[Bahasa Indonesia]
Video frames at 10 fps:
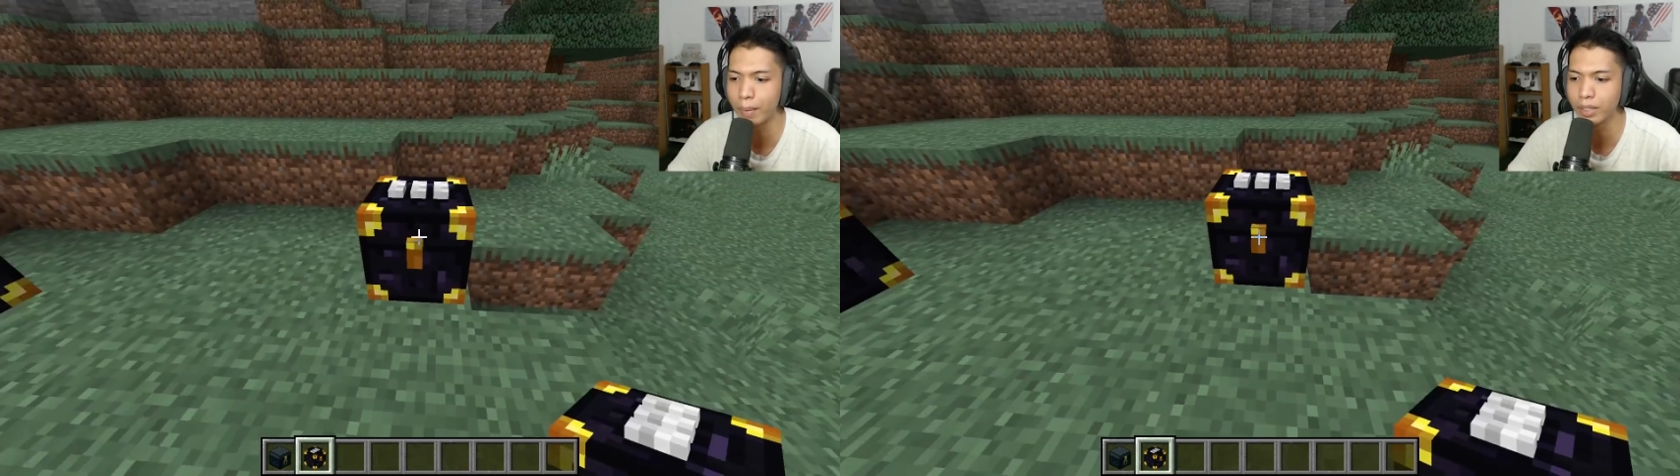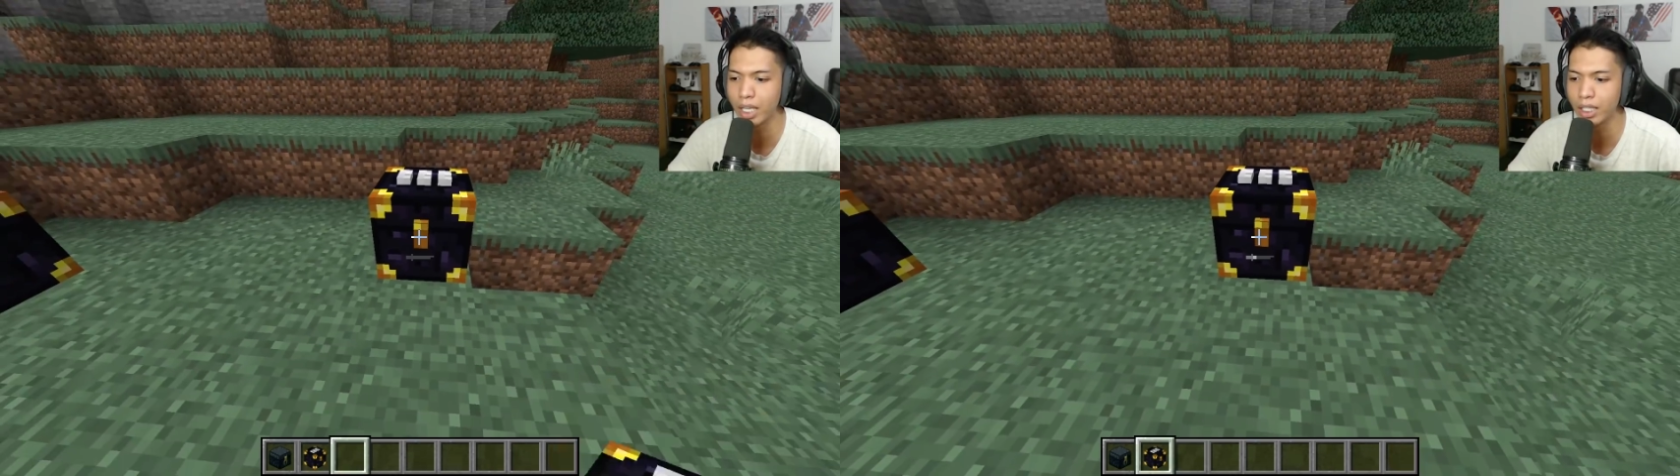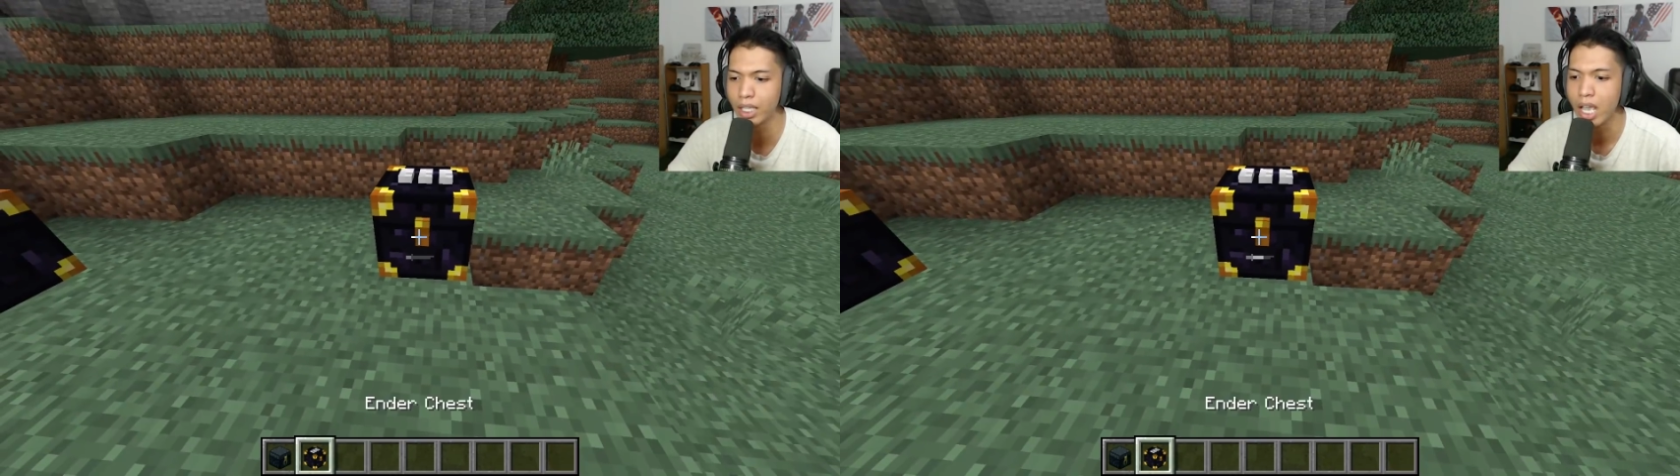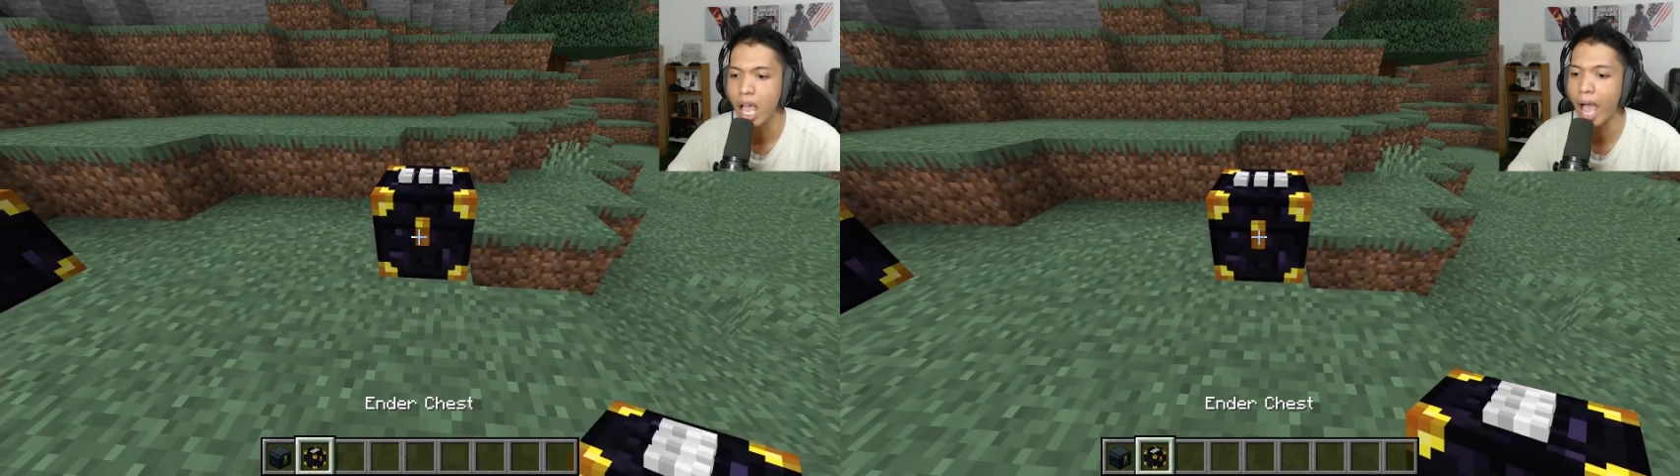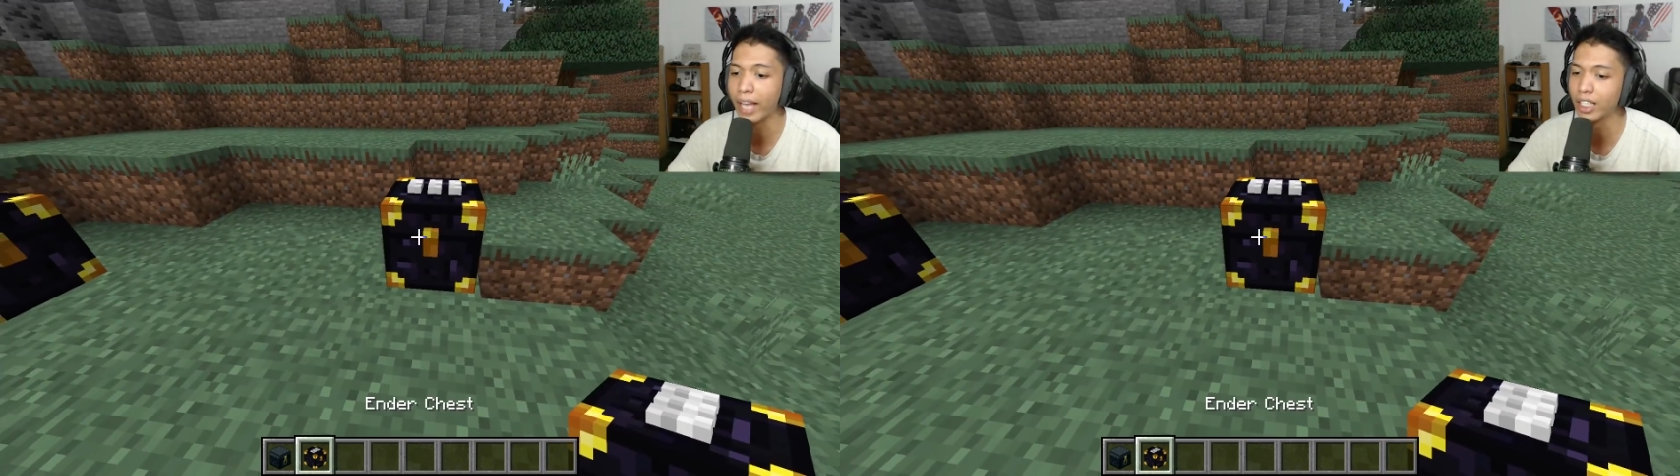menjadi
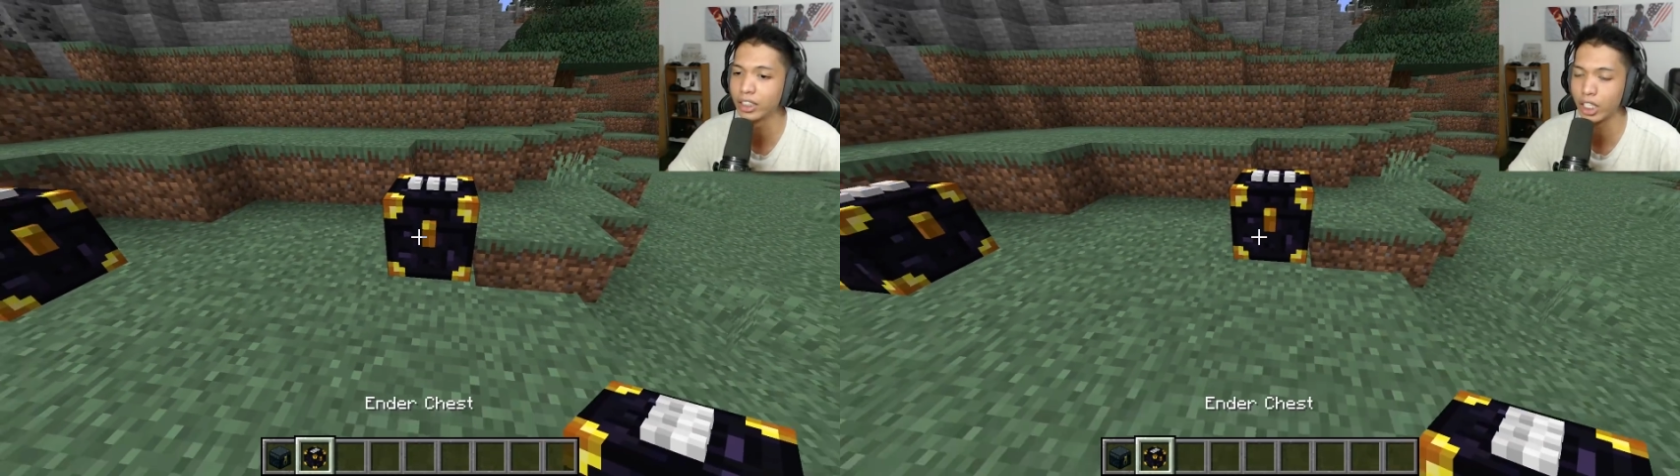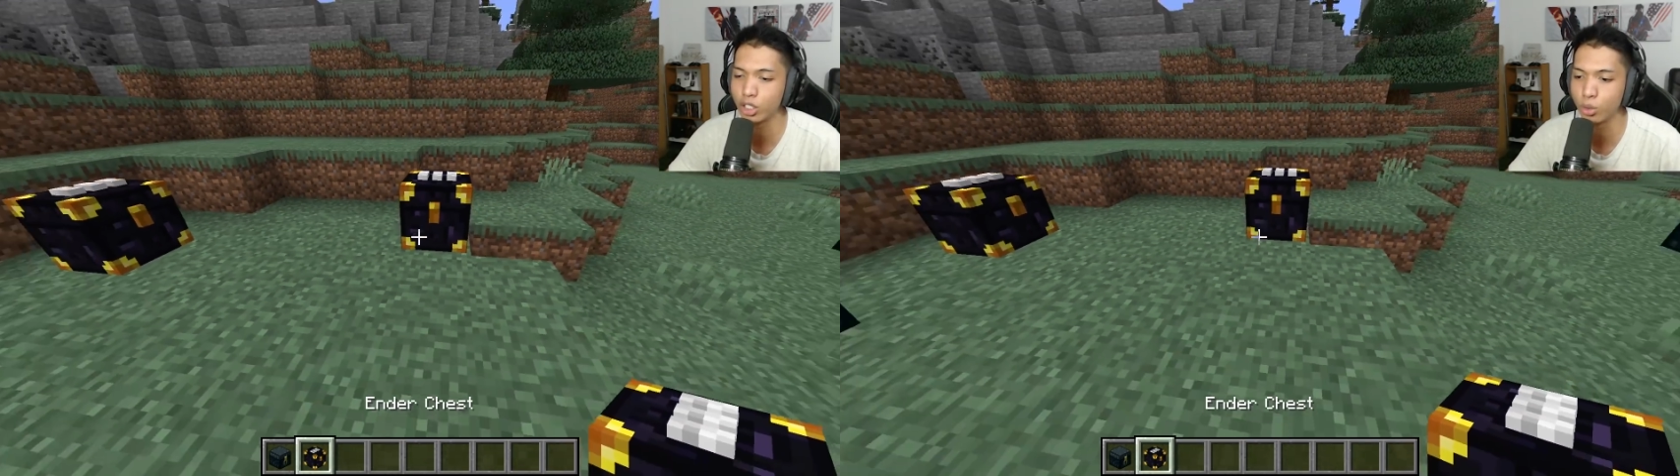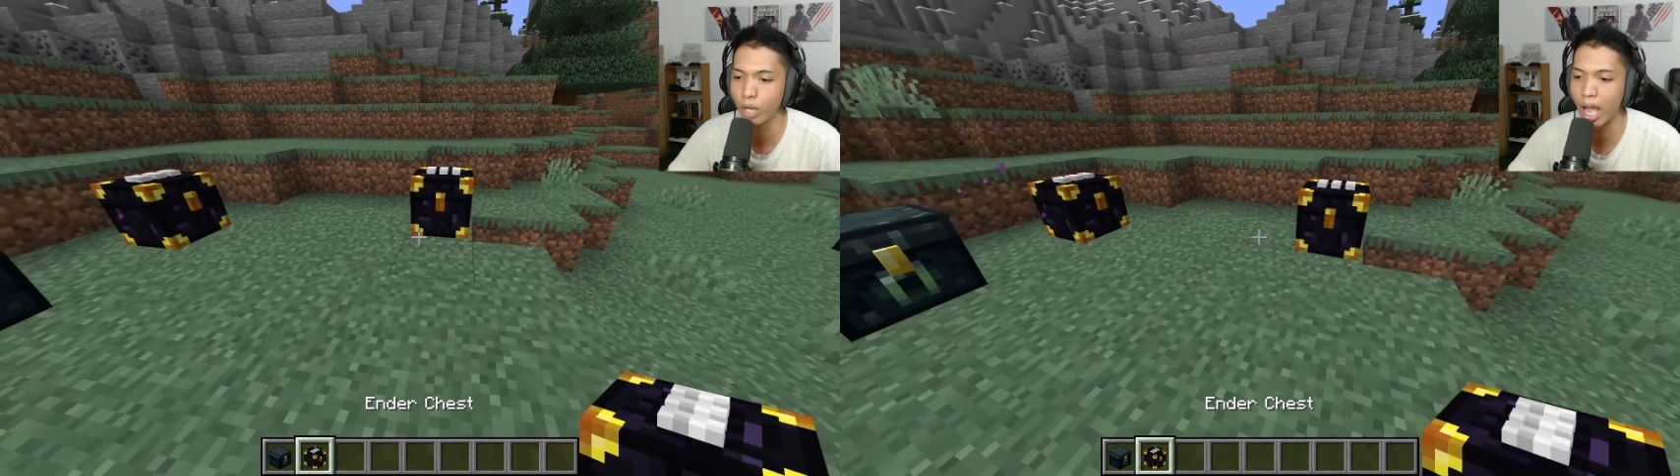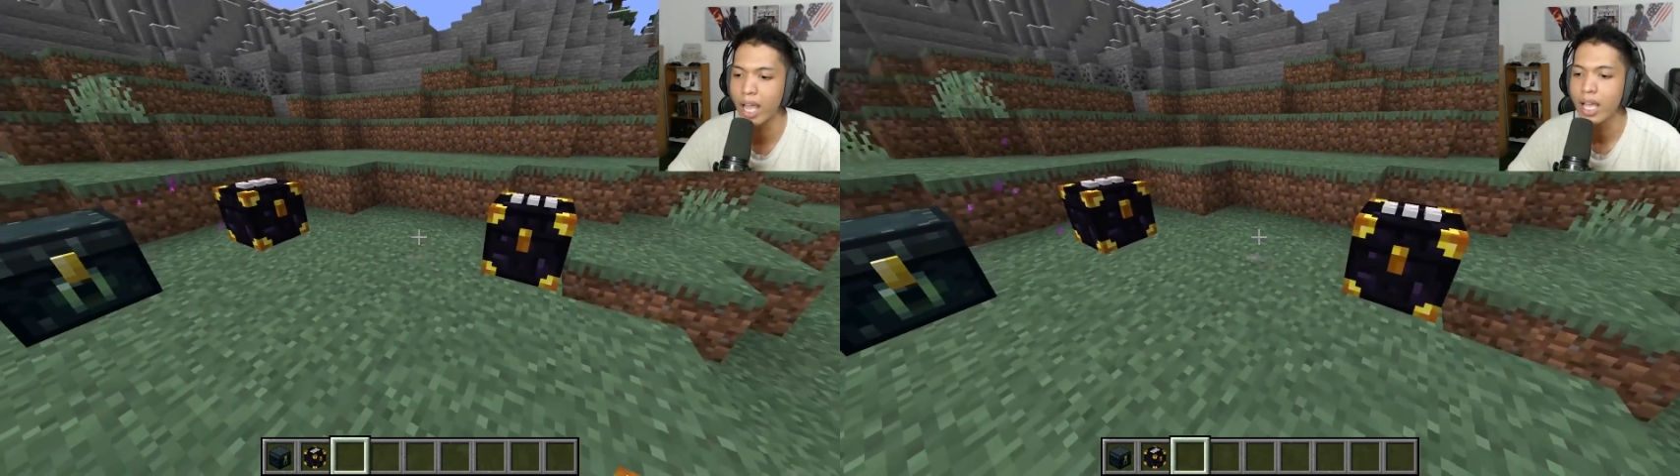Ender Chest juga.